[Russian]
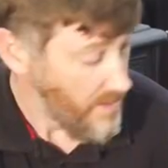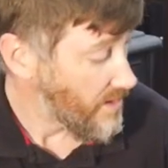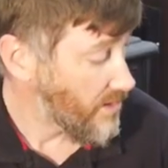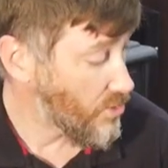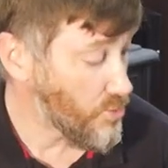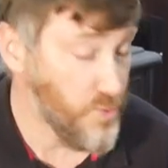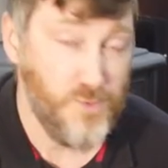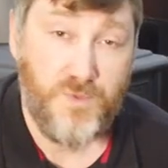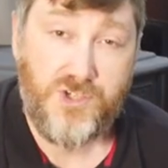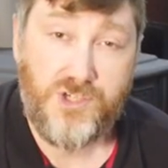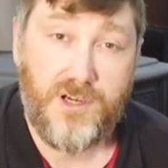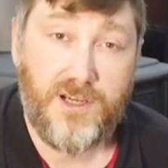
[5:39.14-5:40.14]
Корпус
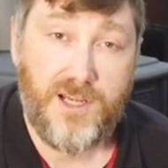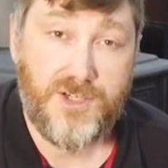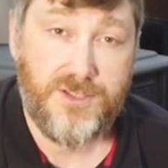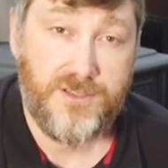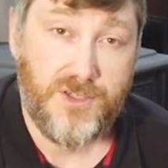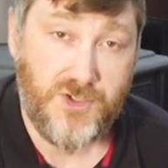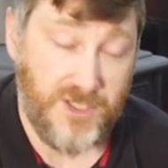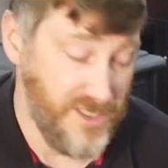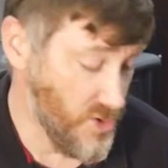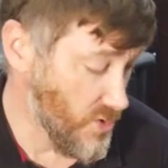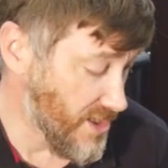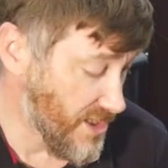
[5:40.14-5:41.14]
печи окрашен
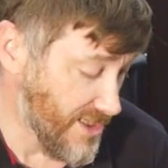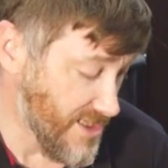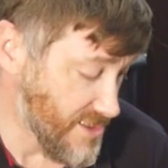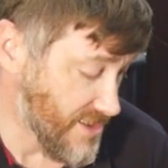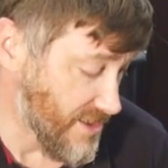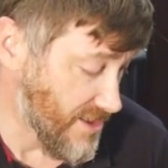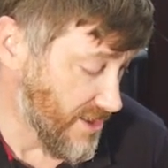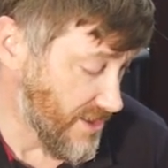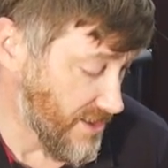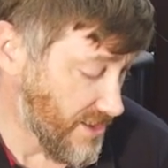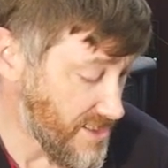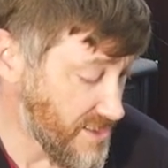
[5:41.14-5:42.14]
жаростойкой краской.
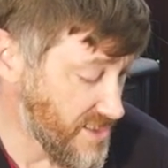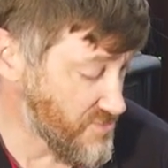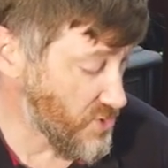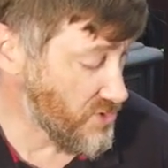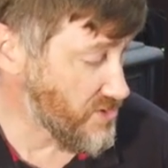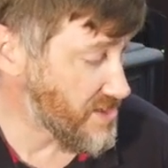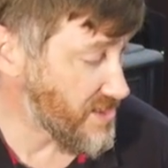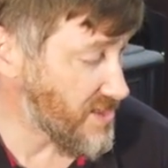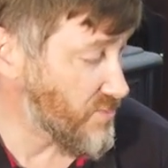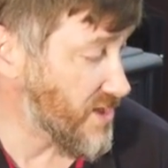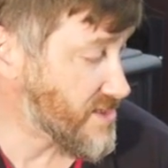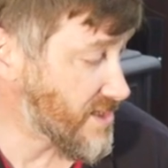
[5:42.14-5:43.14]
Краска используется
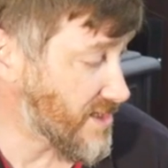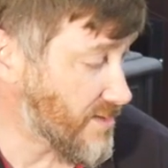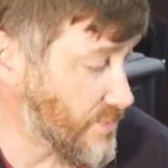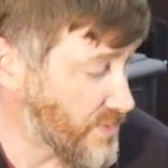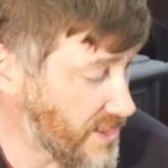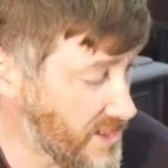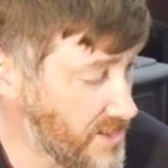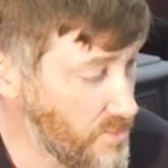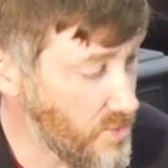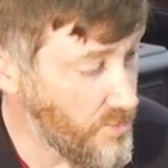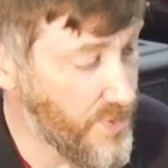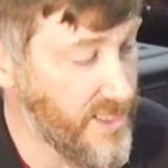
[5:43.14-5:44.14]
немецкая,
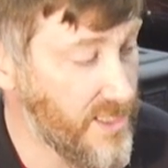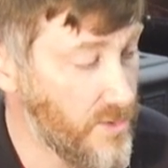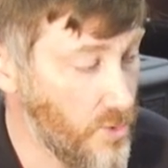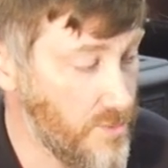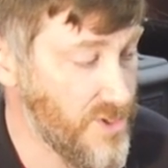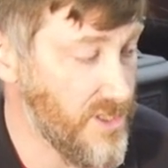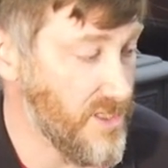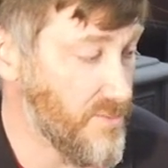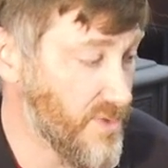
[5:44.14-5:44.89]
поэтому при обжиге, при